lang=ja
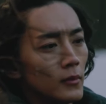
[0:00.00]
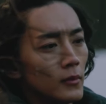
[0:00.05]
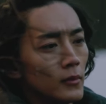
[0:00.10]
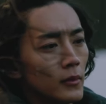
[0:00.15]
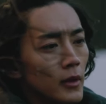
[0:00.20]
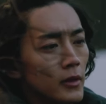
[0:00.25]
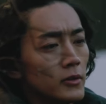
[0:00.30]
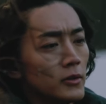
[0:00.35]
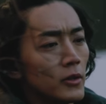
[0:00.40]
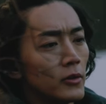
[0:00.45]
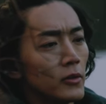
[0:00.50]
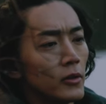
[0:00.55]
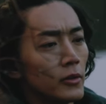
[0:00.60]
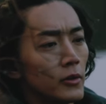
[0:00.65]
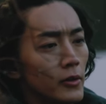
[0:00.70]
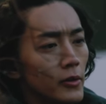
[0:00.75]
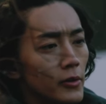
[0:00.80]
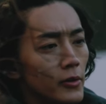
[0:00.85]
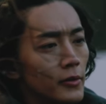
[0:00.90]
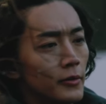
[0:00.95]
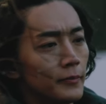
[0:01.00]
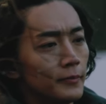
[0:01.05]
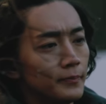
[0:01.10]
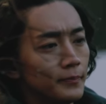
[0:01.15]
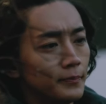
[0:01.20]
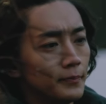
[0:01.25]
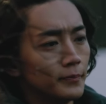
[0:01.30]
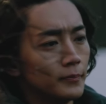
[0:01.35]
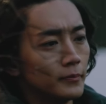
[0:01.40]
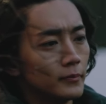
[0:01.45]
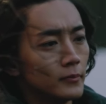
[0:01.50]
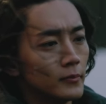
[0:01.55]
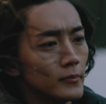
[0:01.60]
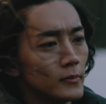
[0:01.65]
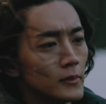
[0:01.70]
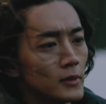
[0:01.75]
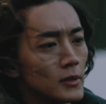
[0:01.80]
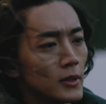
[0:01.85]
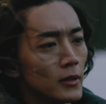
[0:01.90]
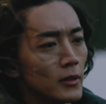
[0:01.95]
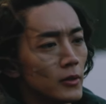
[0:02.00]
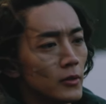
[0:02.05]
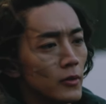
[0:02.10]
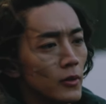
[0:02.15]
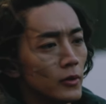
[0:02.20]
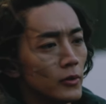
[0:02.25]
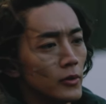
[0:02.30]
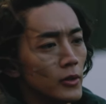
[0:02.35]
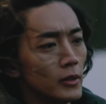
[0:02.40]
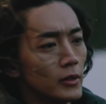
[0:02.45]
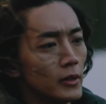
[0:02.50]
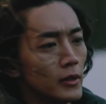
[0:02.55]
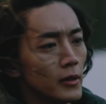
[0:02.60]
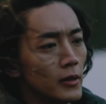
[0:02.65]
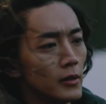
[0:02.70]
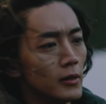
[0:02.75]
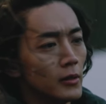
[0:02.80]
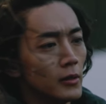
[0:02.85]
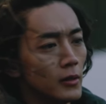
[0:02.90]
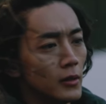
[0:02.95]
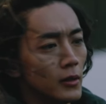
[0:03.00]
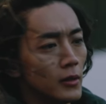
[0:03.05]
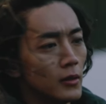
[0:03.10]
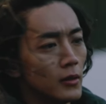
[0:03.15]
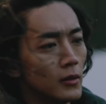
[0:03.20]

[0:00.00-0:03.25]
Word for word: 何企んでるさっきのあの下手な演技